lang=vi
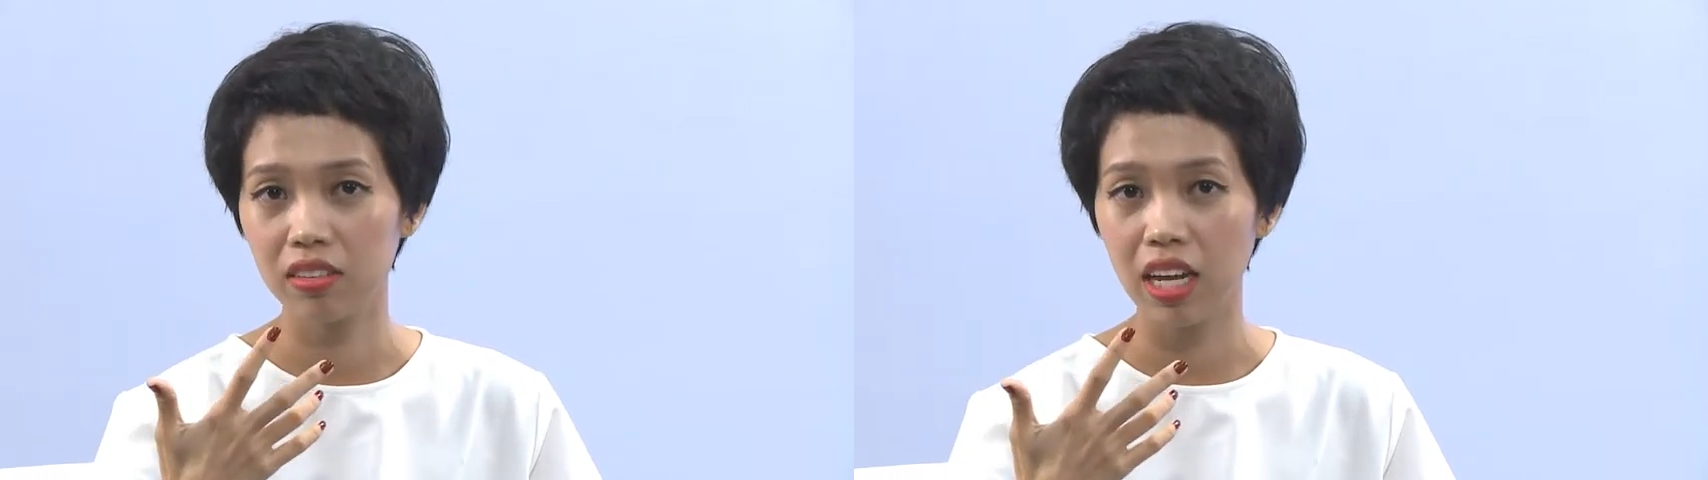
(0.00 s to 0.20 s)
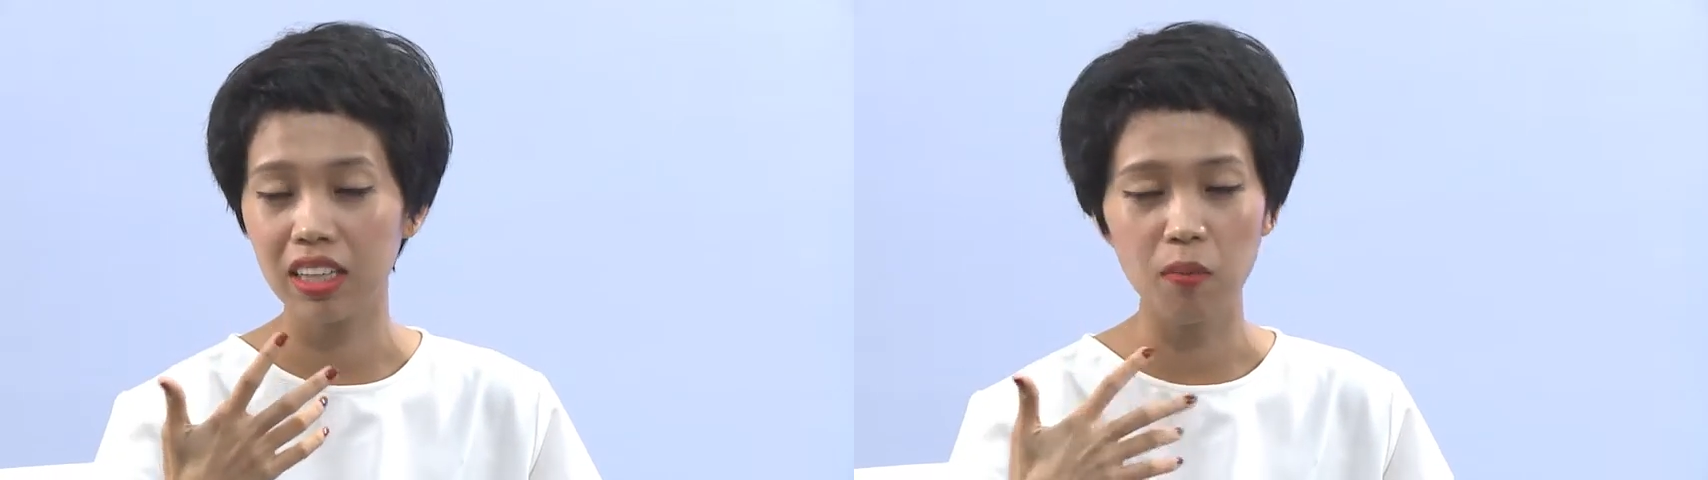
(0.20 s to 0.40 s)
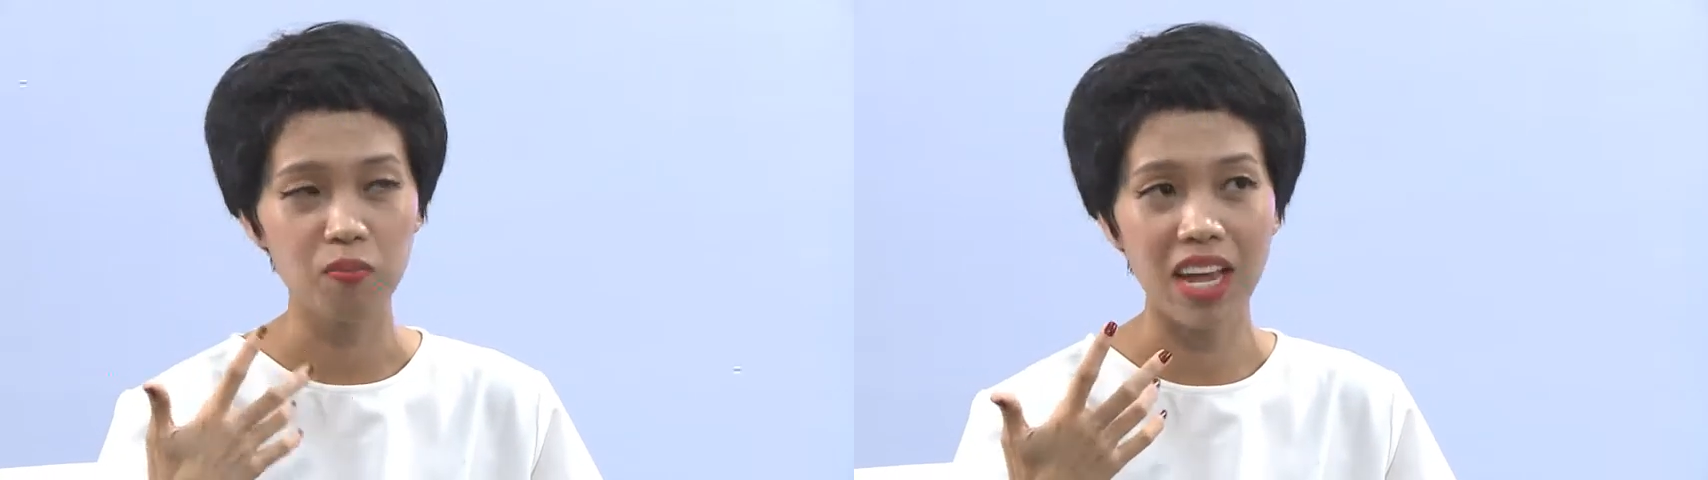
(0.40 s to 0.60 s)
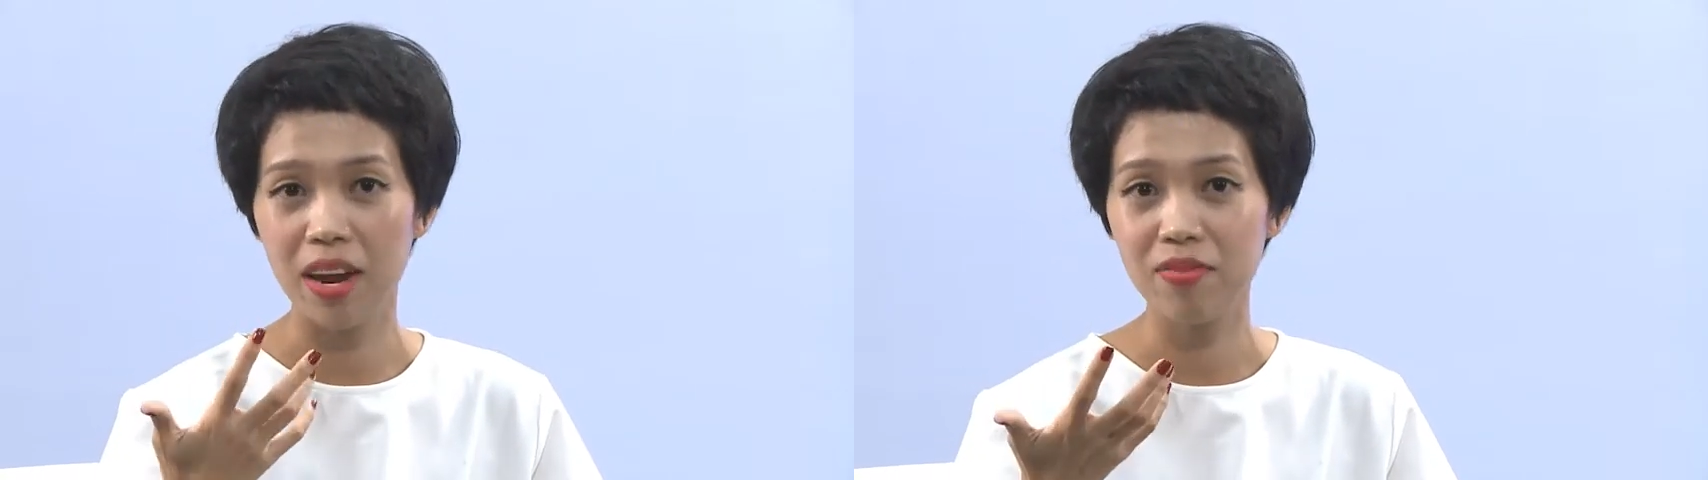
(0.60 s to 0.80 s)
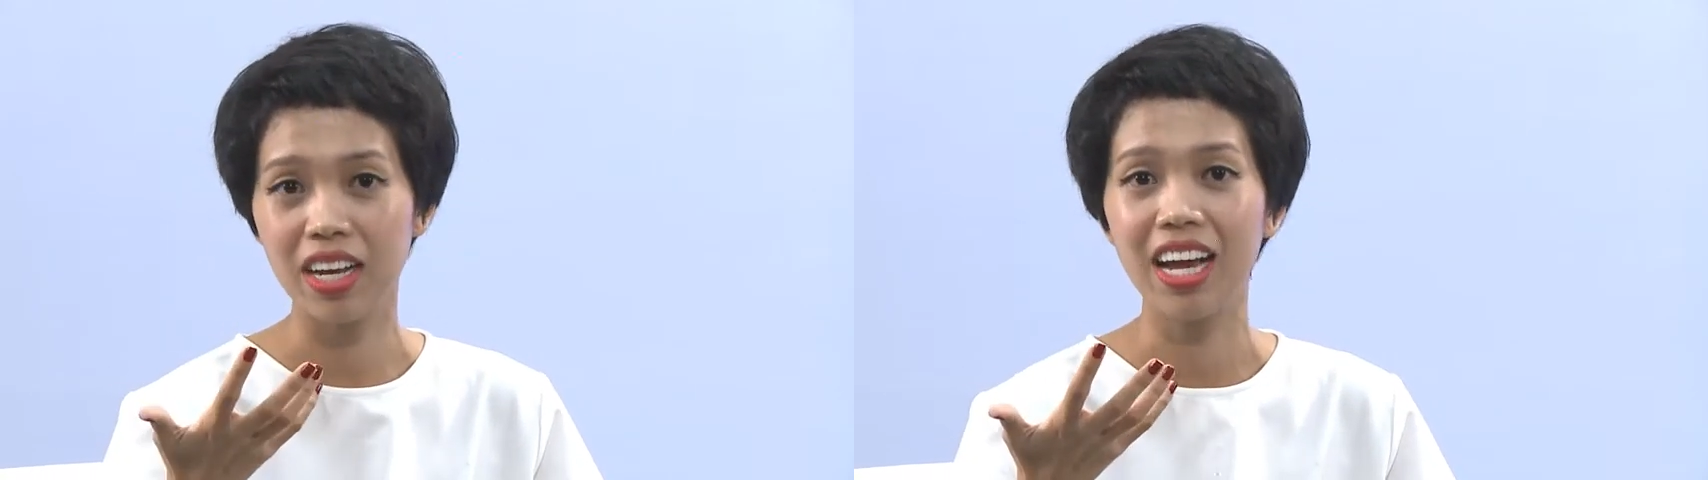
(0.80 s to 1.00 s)
cắt tóc
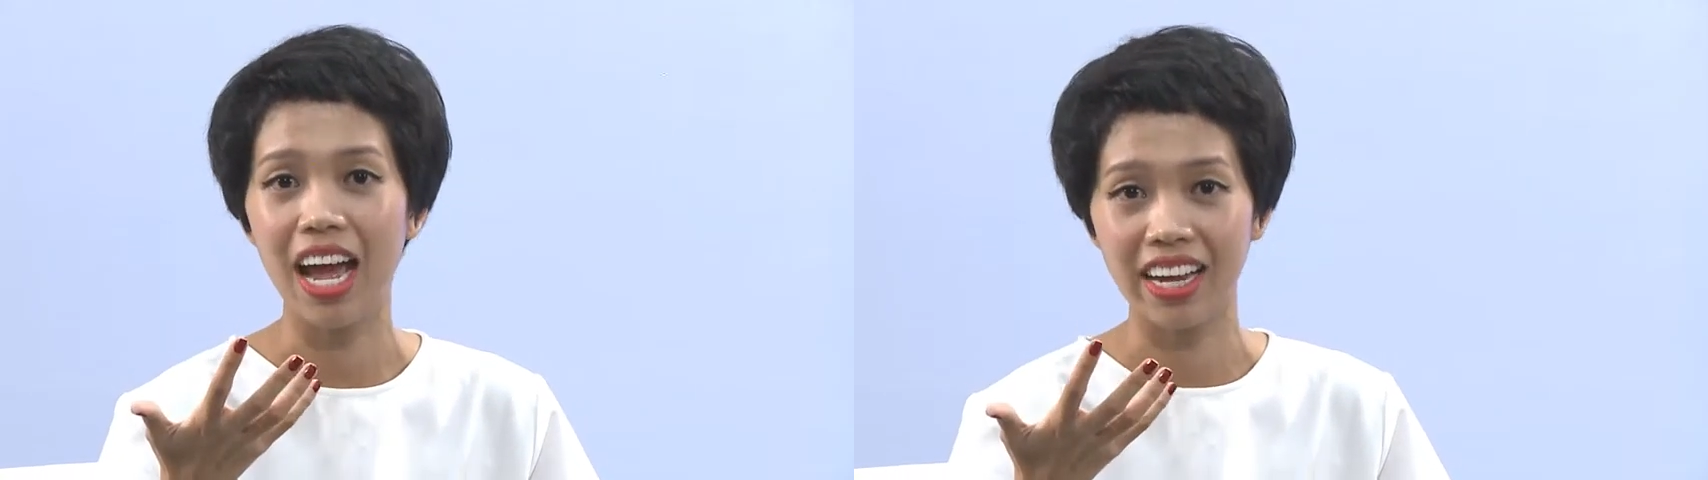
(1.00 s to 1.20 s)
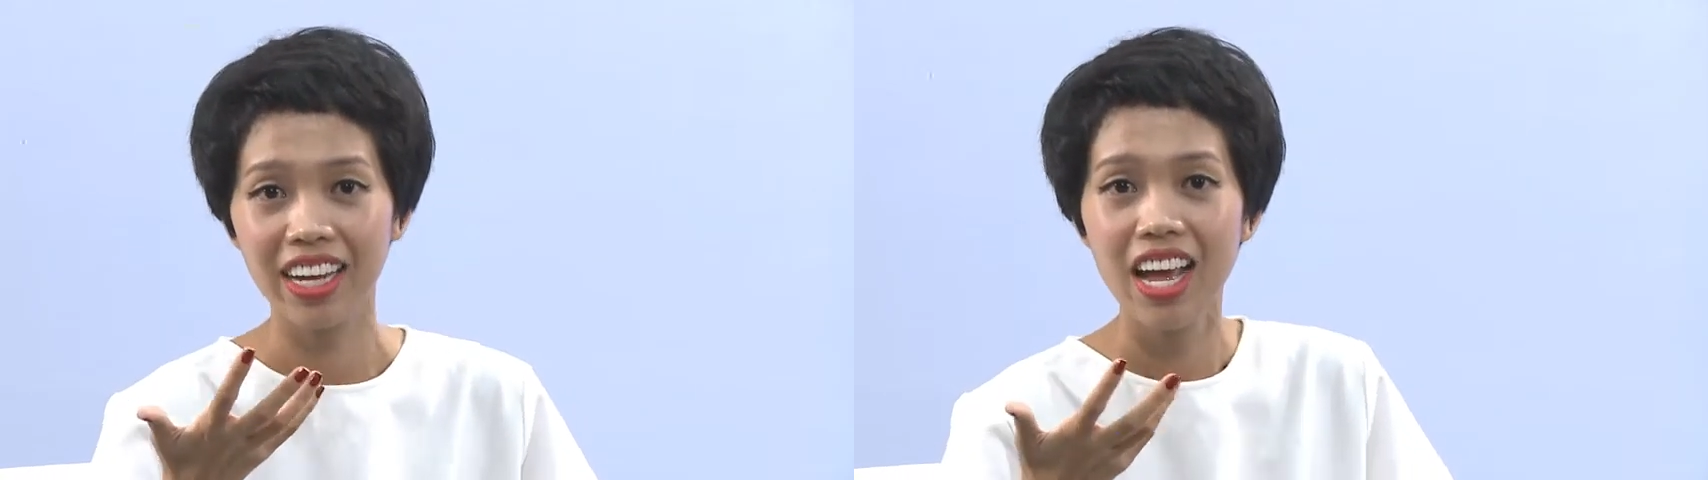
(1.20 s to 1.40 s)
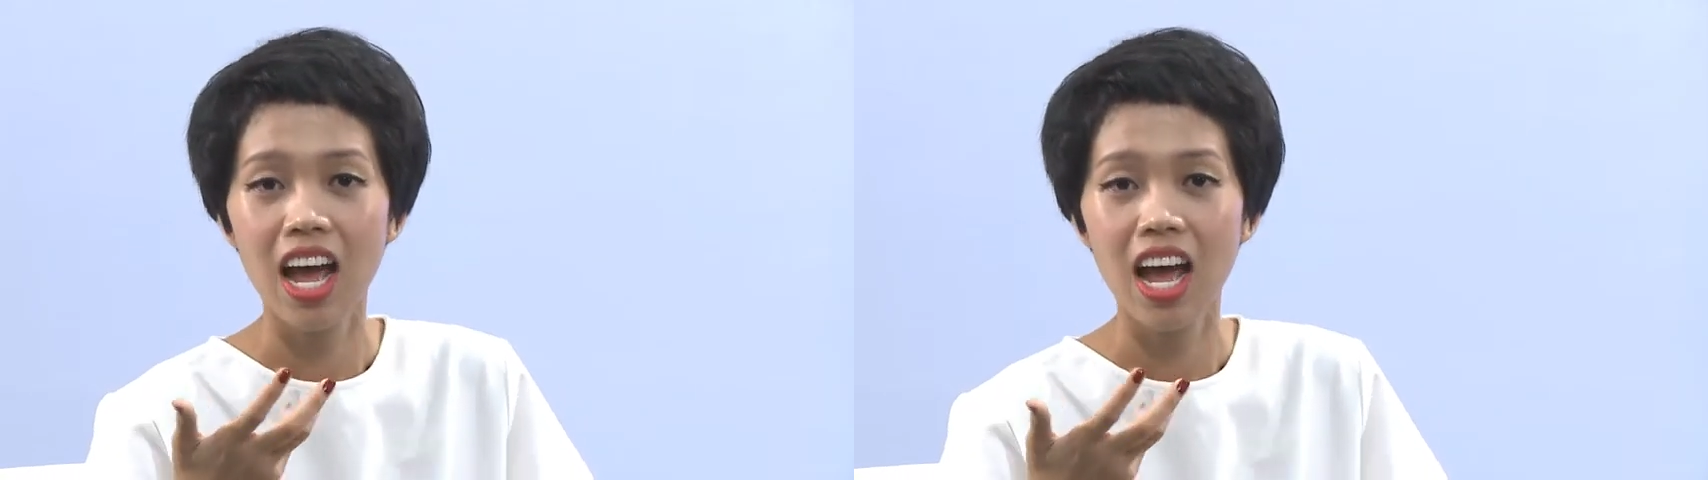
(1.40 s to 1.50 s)
tém chẳng hạn